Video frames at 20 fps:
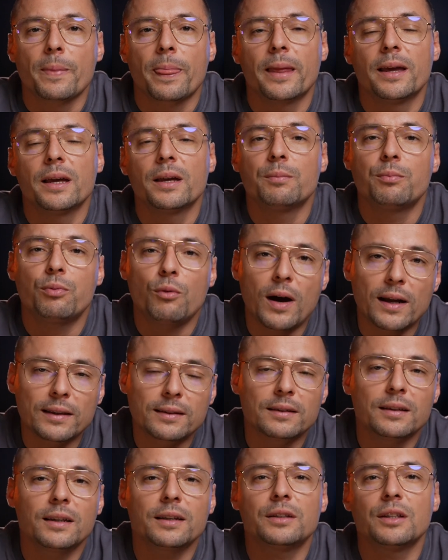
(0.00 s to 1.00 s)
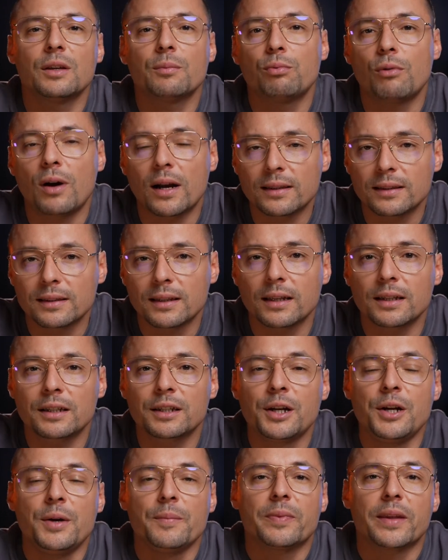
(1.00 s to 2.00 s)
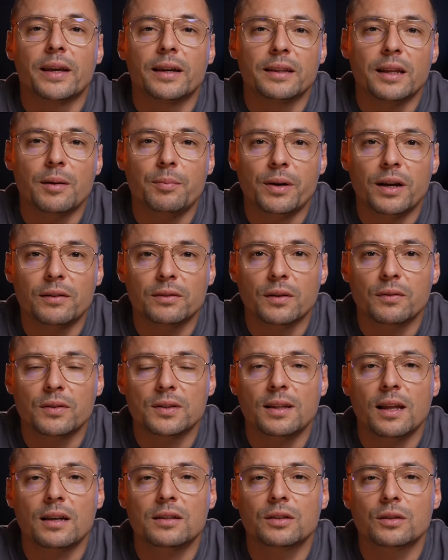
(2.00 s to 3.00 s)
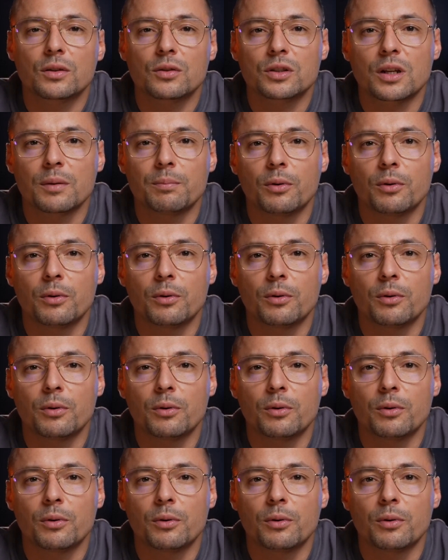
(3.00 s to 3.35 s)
E, płatnych, niepłatnych. E, naprawdę wystarczy troszkę